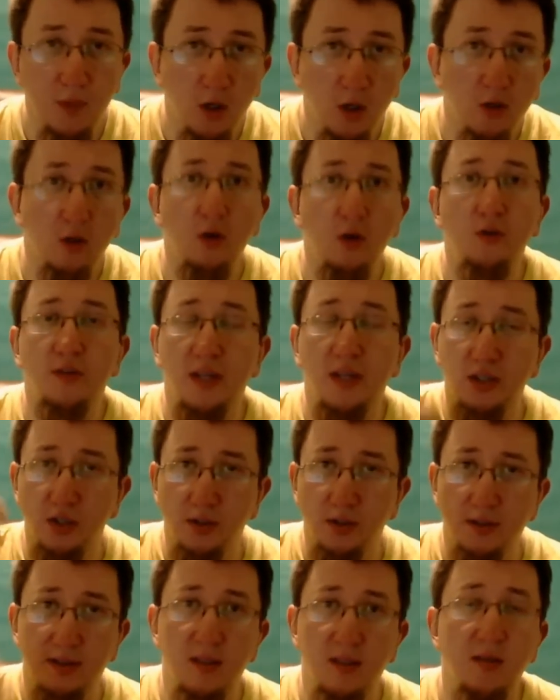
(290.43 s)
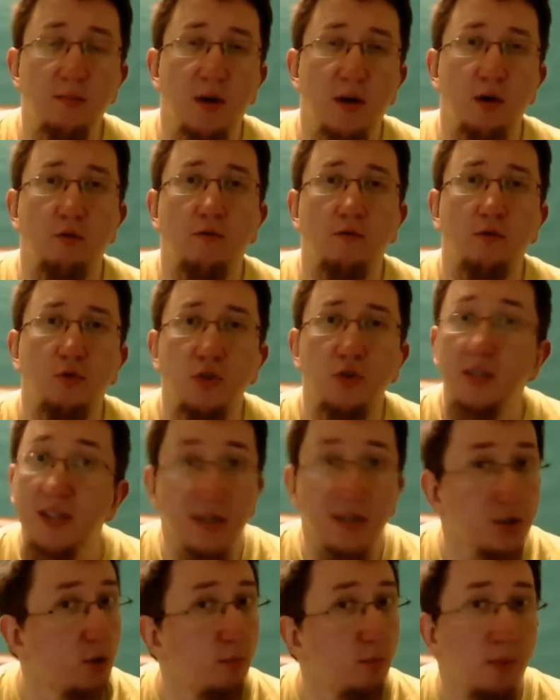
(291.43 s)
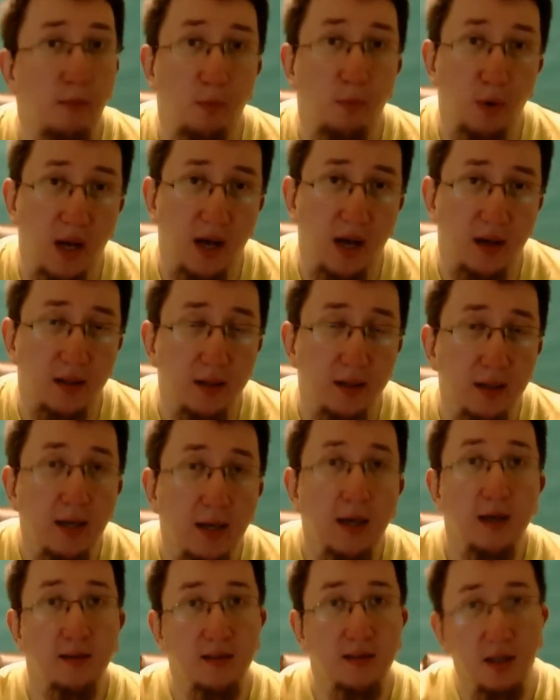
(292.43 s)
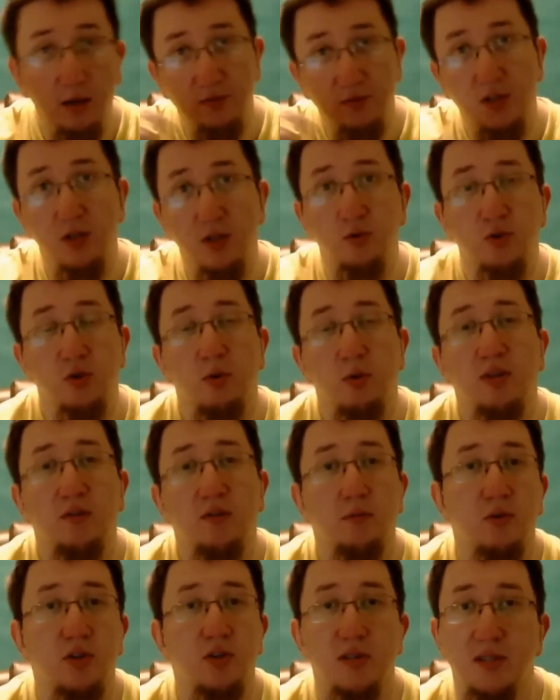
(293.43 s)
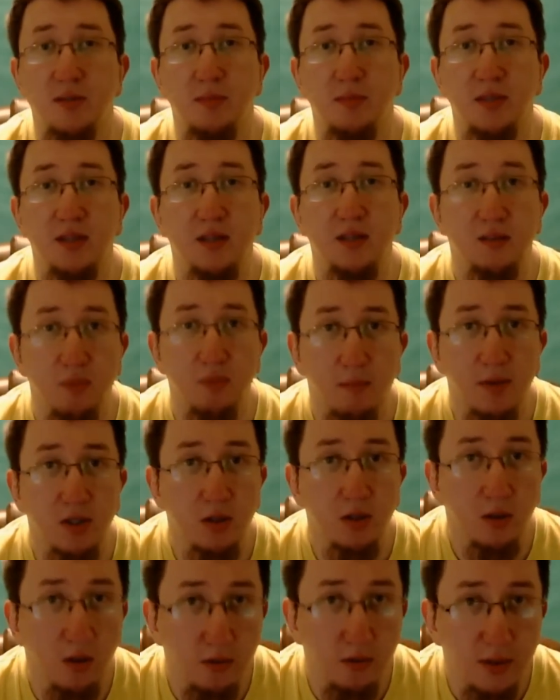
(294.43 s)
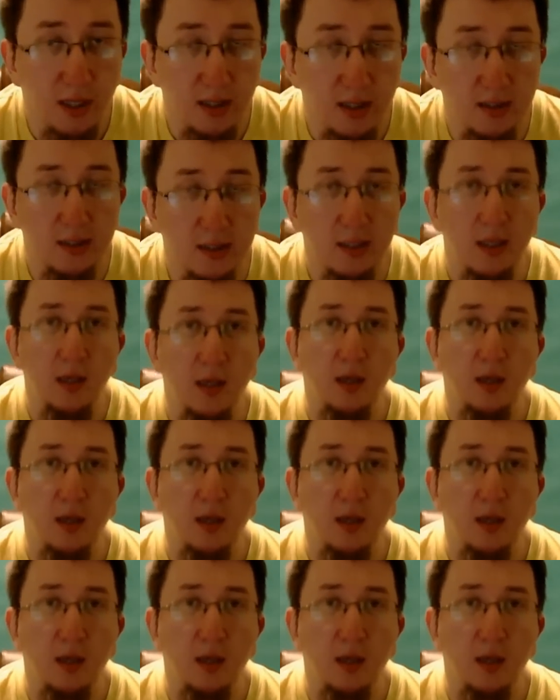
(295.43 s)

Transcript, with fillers: oglądać streamerów, którzy nie są popularni, z tego względu, że łatwo można z nimi złapać kontakt.